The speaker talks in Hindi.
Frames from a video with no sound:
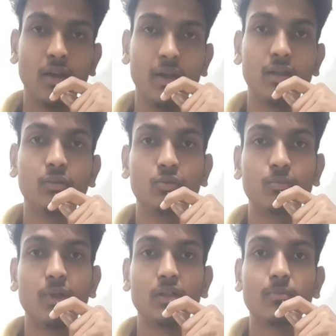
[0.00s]
एक ही
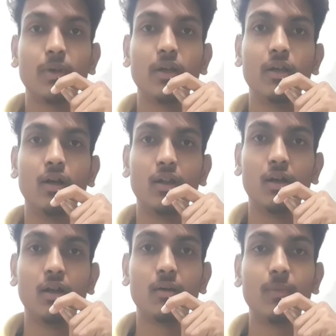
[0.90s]
टूथपेस्ट पे अलग
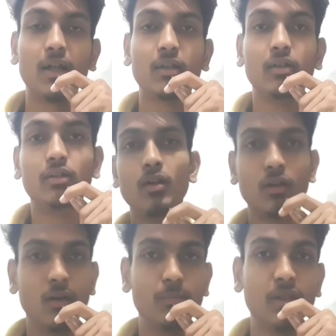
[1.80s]
अलग मार्किंग क्यों
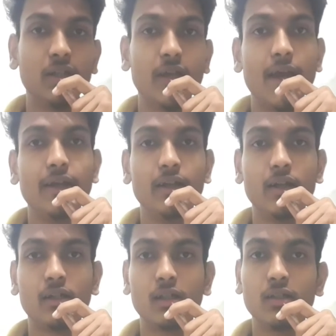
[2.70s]
कंपनी क्या
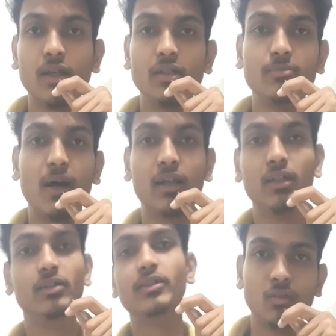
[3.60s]
इंडिकेट करती है इस
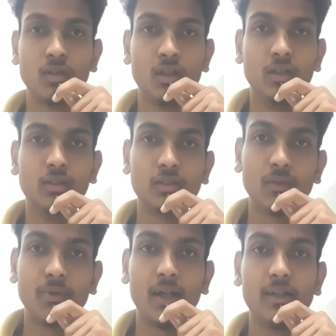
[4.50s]
मार्किंग से इसका
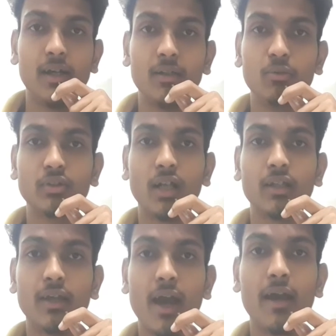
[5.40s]
फ़ायदा या नुकसान
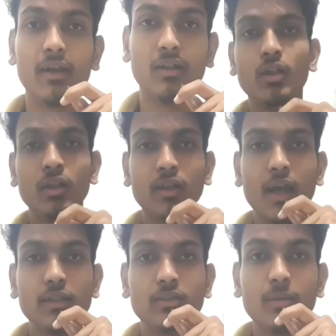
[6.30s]
क्या है क्या
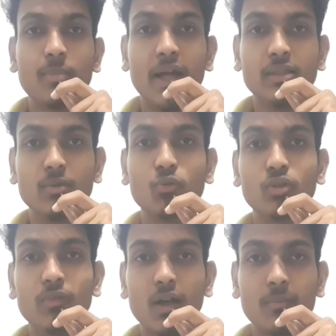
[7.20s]
इससे प्राइस में
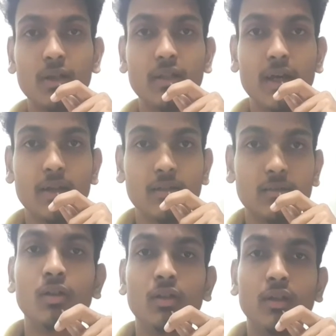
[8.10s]
कुछ फ़र्क पड़ता है
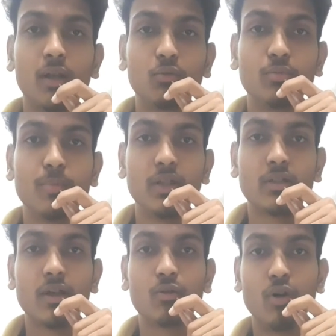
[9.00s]
क्या टूथपेस्ट
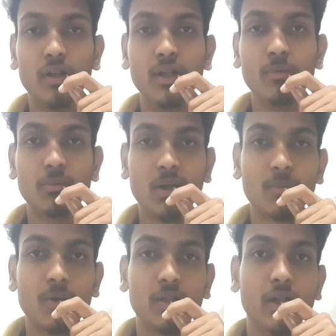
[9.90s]
के क्वालिटी में फ़र्क
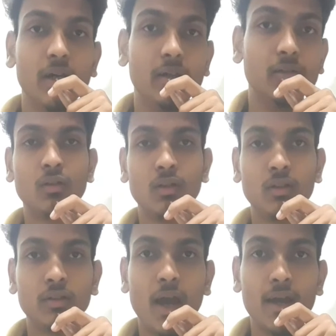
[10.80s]
पड़ता है
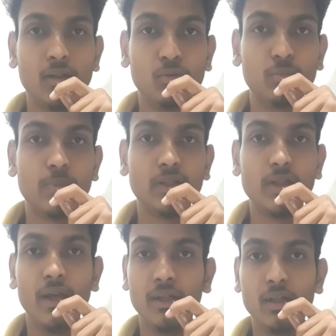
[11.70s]
क्या यह टूथपेस्ट
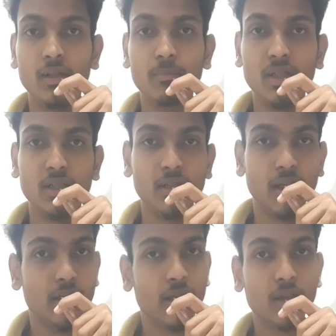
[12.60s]
एक ही कंपनी के
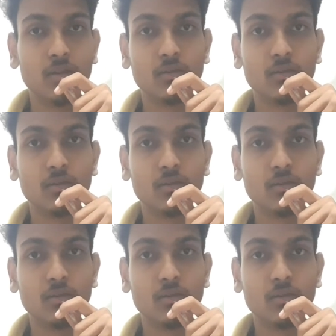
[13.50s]
नहीं है